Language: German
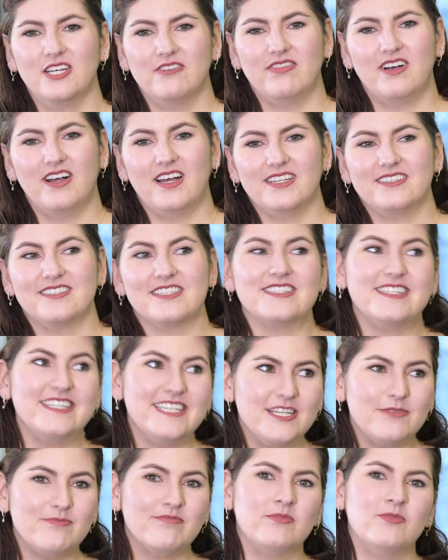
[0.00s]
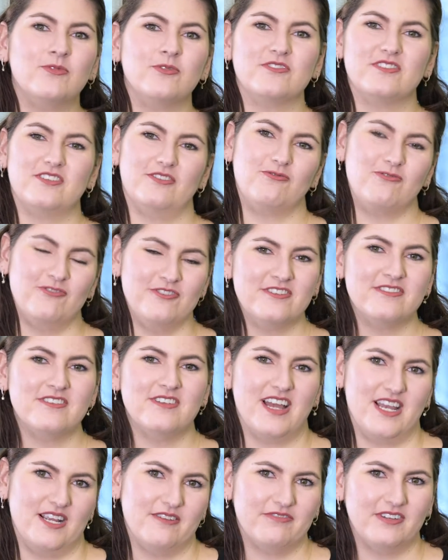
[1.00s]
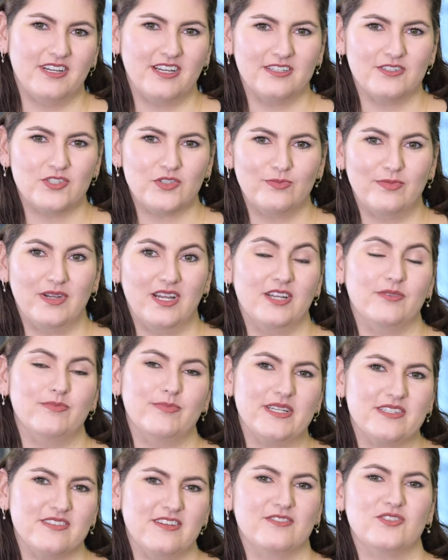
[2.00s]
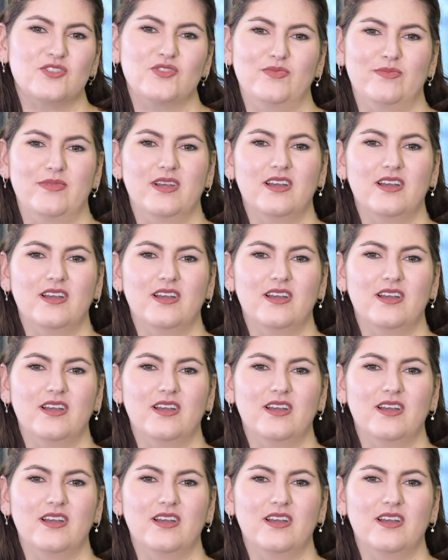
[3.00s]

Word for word: war das Leben unserer Kunden einfacher zu machen, besser zu